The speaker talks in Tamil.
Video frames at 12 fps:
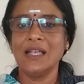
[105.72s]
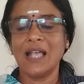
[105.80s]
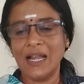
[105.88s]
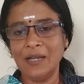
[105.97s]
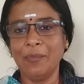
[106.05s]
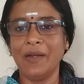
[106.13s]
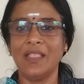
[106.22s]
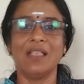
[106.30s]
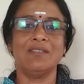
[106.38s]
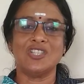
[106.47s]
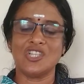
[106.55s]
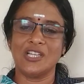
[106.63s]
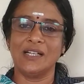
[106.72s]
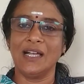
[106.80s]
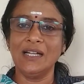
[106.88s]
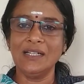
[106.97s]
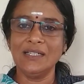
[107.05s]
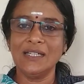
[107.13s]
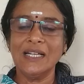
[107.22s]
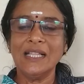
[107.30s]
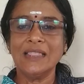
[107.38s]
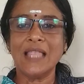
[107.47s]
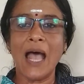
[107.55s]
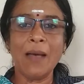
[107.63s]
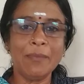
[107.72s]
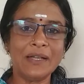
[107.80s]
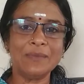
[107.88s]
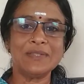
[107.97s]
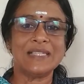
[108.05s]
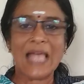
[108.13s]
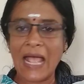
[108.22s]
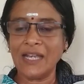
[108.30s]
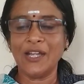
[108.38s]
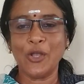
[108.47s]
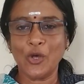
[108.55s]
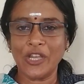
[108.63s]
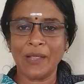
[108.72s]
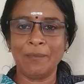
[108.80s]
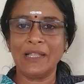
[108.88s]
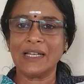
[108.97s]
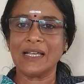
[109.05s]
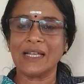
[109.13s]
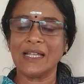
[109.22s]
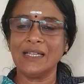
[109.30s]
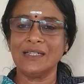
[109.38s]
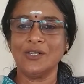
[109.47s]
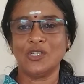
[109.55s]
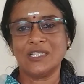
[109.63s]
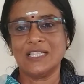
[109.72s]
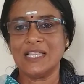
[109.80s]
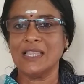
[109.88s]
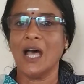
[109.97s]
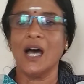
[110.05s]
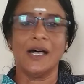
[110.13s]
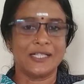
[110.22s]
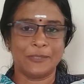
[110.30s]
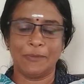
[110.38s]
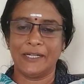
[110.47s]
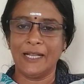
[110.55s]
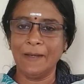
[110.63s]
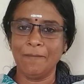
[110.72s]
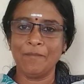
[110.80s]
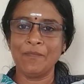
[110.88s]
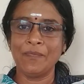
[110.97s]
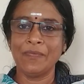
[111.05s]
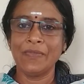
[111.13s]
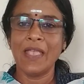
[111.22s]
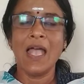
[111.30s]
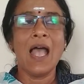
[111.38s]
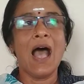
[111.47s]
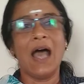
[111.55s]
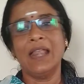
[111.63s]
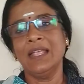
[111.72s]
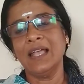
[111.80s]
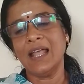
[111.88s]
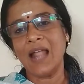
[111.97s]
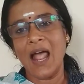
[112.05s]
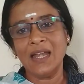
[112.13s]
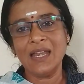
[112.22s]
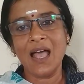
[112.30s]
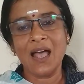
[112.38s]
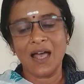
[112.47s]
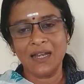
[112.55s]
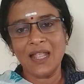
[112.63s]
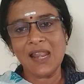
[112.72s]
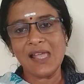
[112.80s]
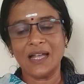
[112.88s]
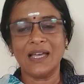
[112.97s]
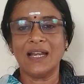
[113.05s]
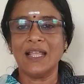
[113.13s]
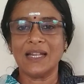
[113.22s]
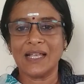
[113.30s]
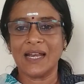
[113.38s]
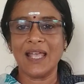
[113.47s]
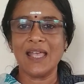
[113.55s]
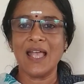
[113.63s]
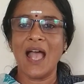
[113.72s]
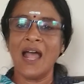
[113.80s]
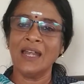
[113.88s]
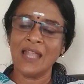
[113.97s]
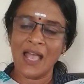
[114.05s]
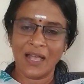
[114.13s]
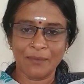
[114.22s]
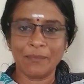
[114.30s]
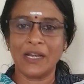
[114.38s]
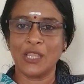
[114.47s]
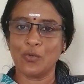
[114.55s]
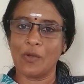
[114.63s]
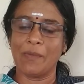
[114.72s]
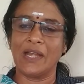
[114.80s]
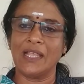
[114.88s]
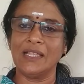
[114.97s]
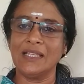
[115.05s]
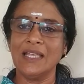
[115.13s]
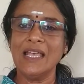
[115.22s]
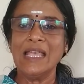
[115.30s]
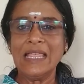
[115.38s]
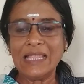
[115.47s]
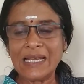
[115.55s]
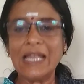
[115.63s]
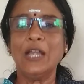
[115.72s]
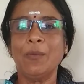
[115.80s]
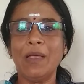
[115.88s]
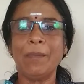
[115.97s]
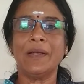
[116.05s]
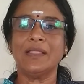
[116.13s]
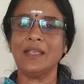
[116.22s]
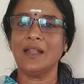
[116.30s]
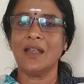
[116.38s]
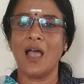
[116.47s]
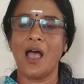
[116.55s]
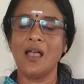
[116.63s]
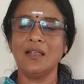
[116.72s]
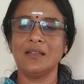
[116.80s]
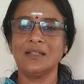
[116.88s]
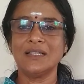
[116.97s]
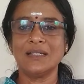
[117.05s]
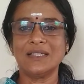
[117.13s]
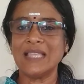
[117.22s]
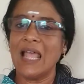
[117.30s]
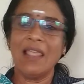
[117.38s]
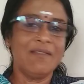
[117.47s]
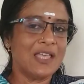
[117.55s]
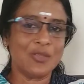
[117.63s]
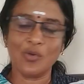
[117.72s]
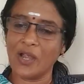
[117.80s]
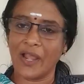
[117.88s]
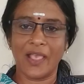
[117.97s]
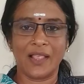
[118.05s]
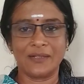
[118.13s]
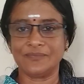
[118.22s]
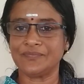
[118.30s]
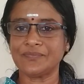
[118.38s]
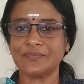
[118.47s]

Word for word: கண்டுபிடித்த விஷயங்கள் தாம்பரம் சானிட்டோரியம்ல இருக்கிற ஒரு சித்தா ஹாஸ்பிட்டல் அறிஞர் அண்ணா அண்ணா நகர்ல இருக்கிற அண்ணா மருத்துவமனை இது ரெண்டுமே பார்த்தீங்கன்னா செலவு எதுவும் கிடையாது